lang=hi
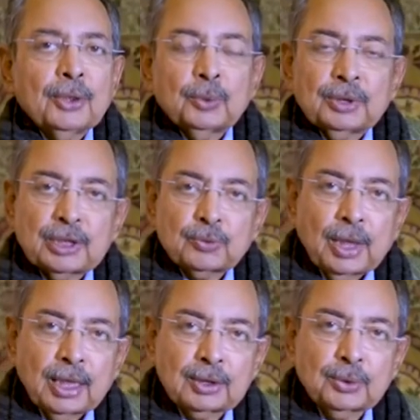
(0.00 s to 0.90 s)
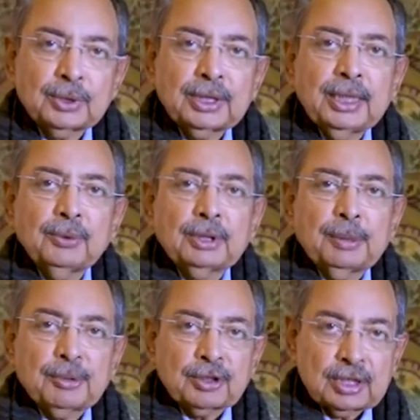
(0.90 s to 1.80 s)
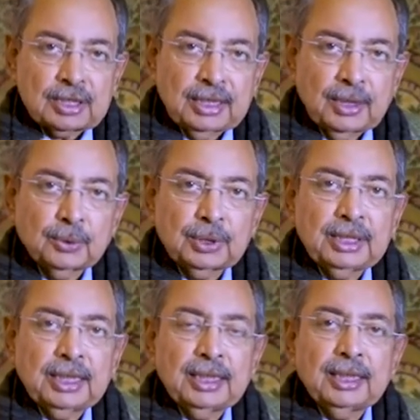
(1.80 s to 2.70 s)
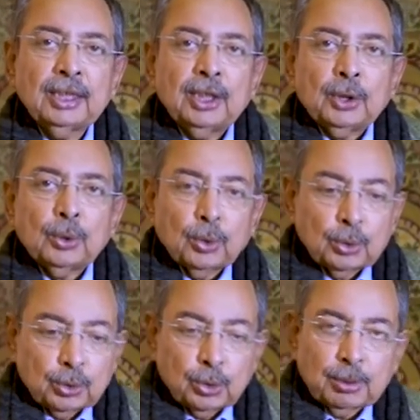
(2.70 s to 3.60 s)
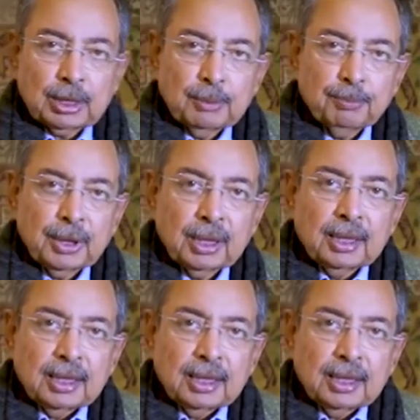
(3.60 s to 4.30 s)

उनके स्वागत होते हैं उनकी प्रशस्तियाँ होती हैं लोग उनको मतलब आ,